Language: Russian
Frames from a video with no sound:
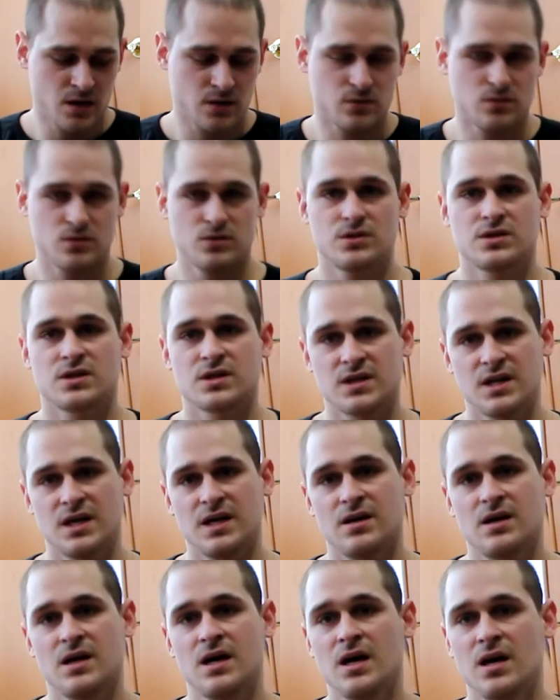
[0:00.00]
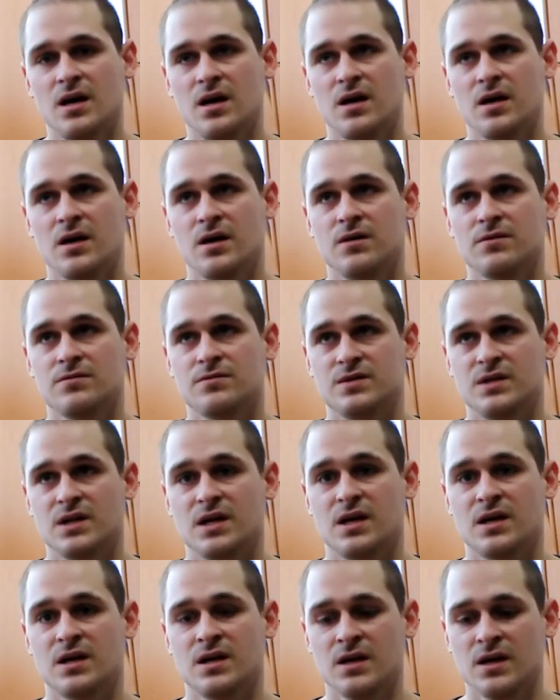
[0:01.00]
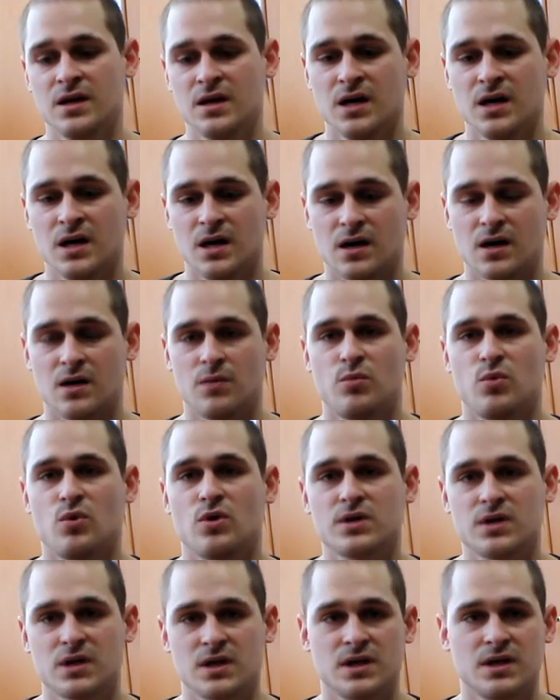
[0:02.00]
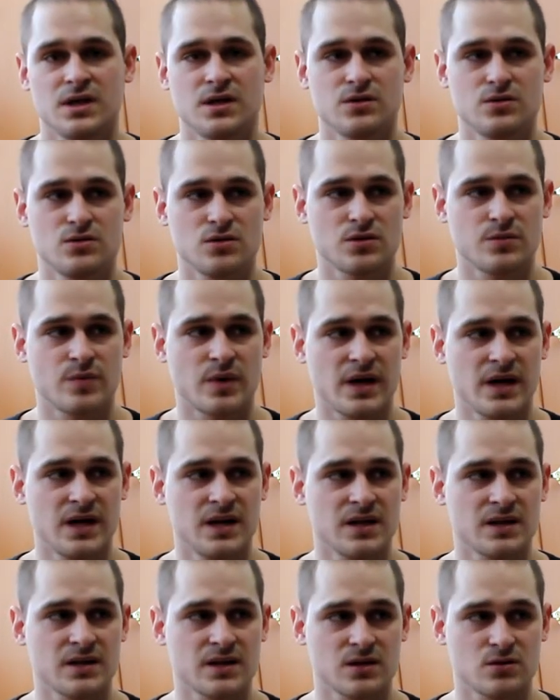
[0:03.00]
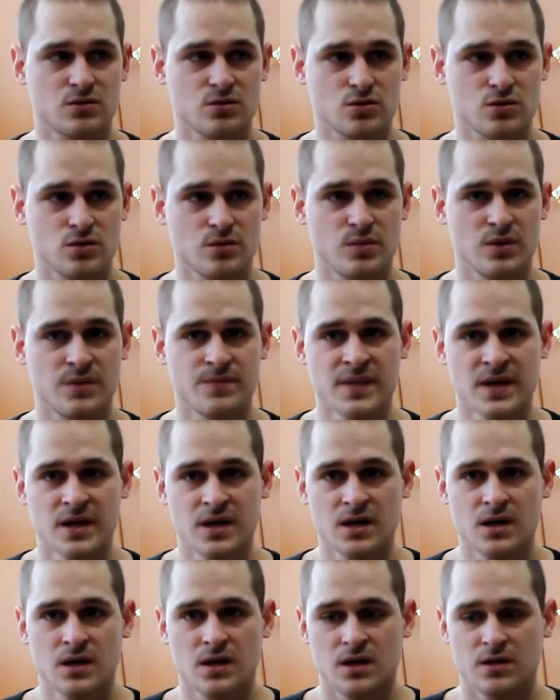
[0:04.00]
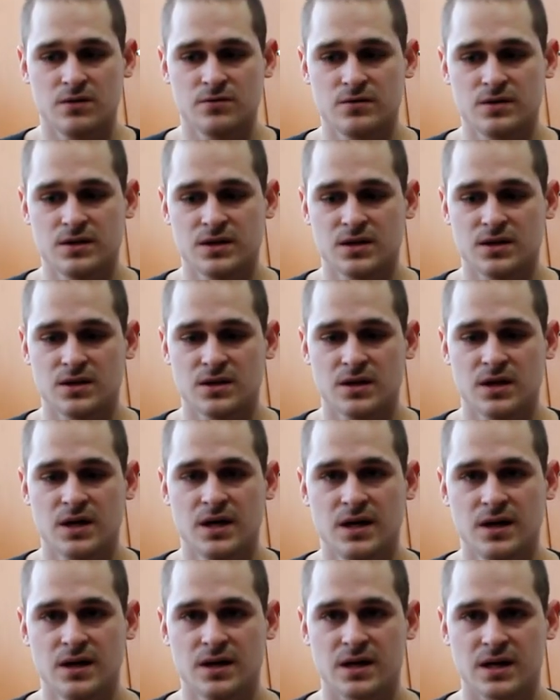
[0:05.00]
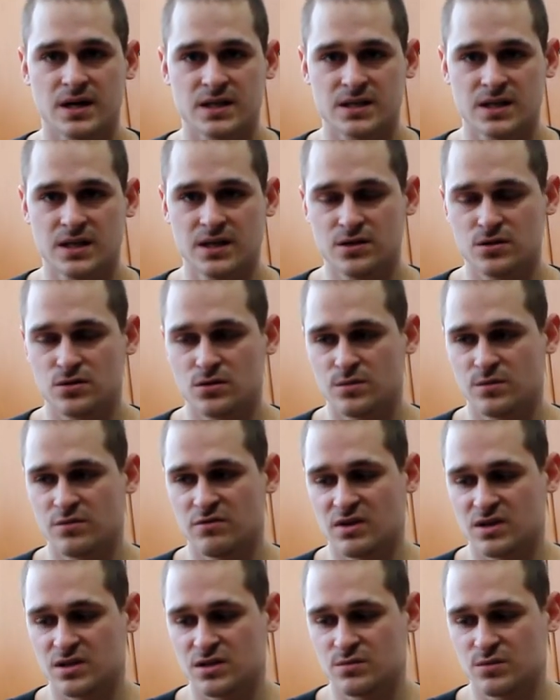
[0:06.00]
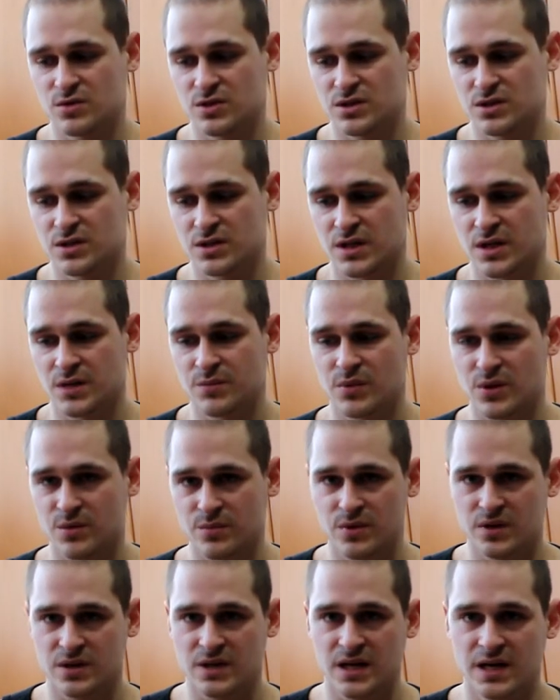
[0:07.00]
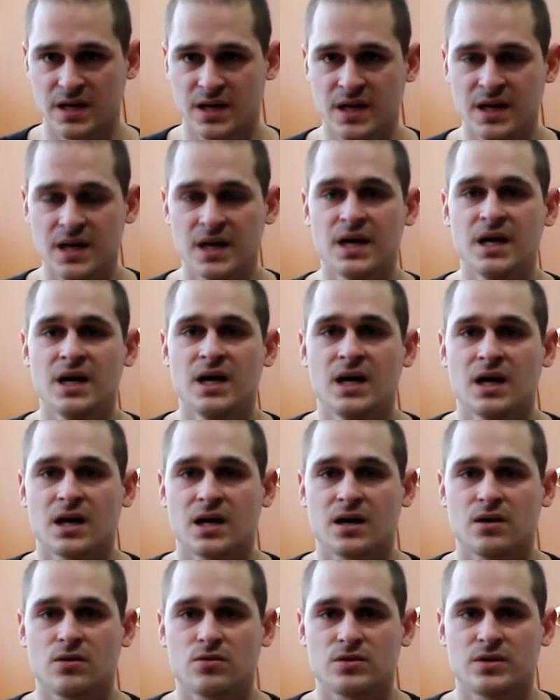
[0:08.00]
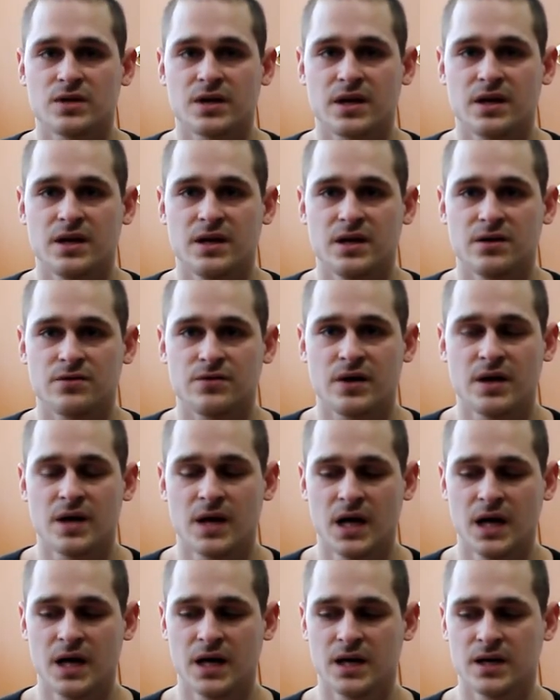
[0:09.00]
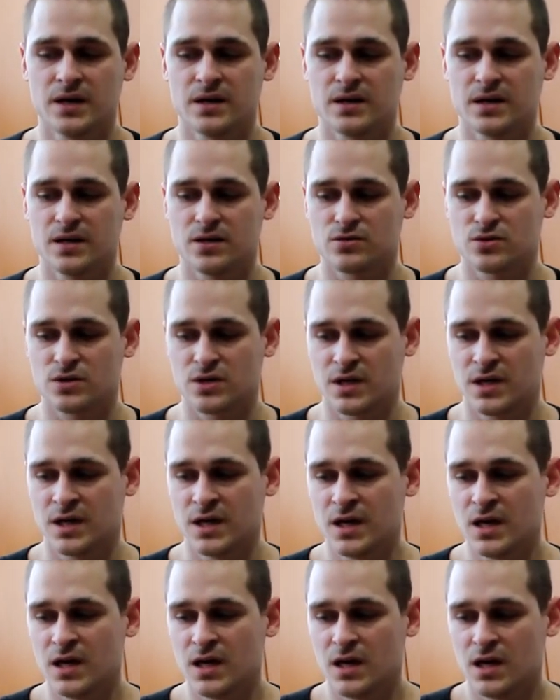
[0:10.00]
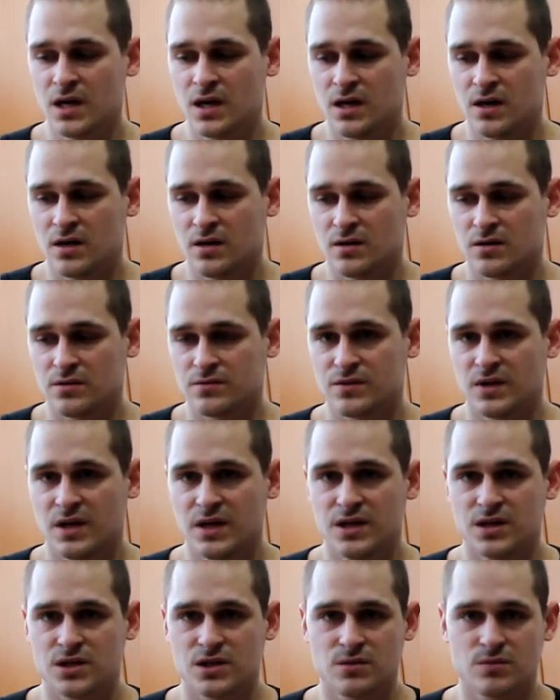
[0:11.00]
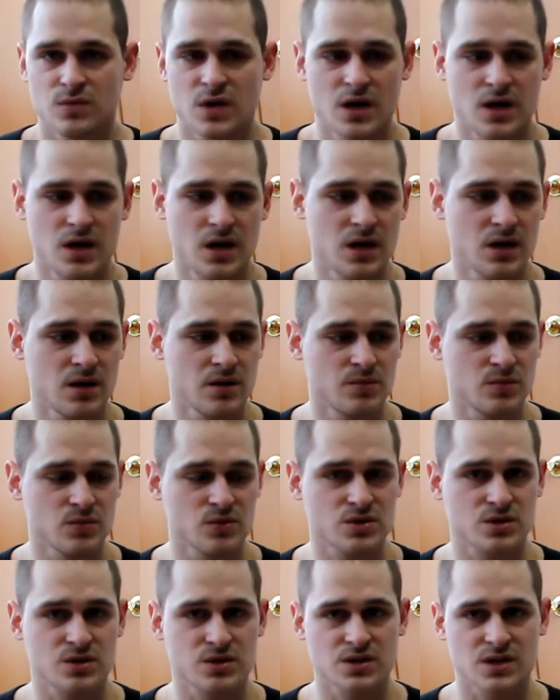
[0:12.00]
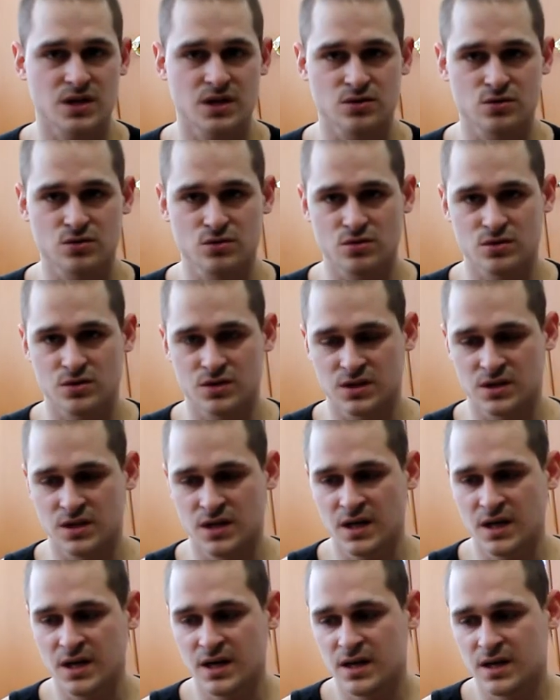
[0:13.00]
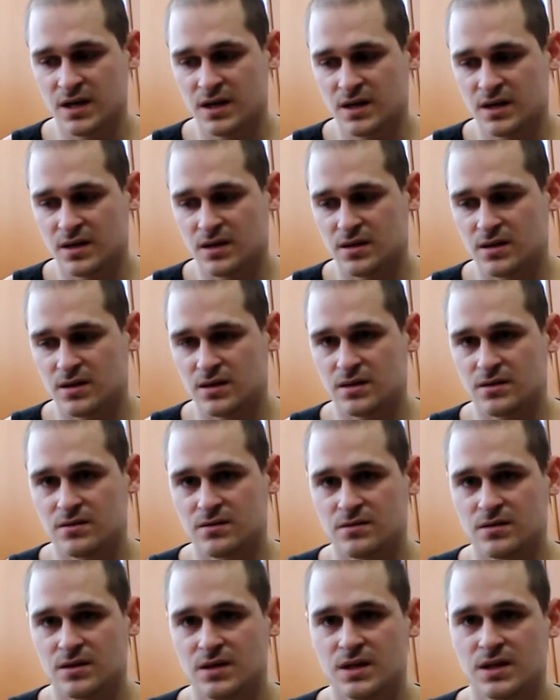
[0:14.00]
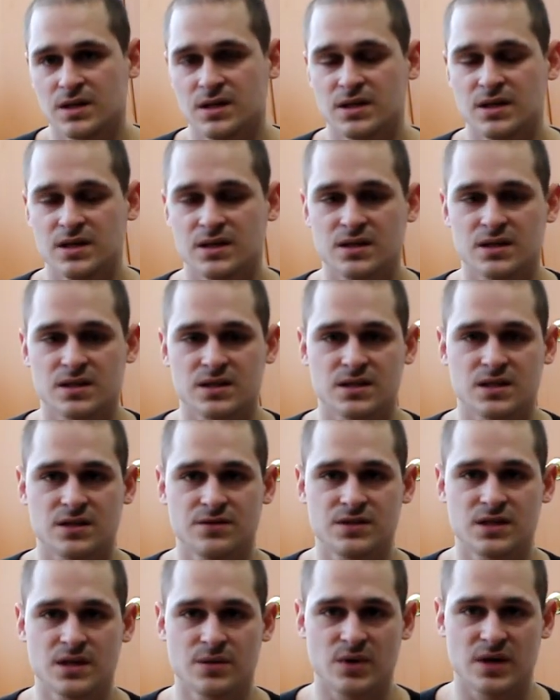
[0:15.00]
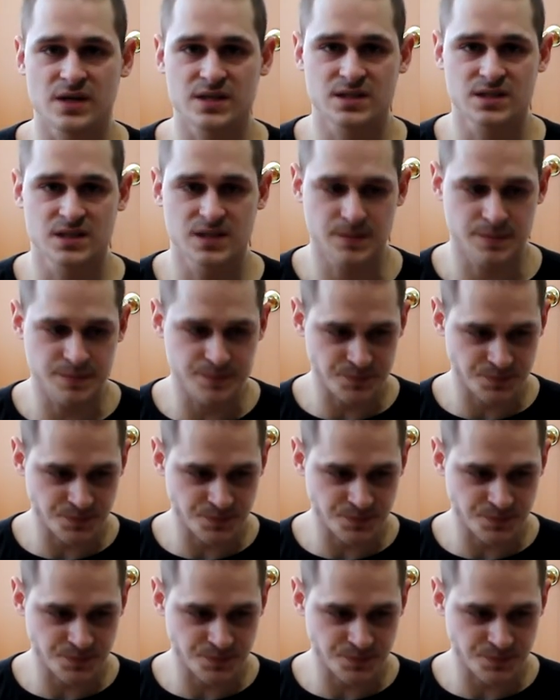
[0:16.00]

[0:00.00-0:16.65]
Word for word: то есть тогда вся работа идет правильно на то, чтобы вы росли, чтобы ваши мышцы приобретали какой-то рельеф. Я уже в дальнейшем, может, расскажу. То есть э, это совсем разные,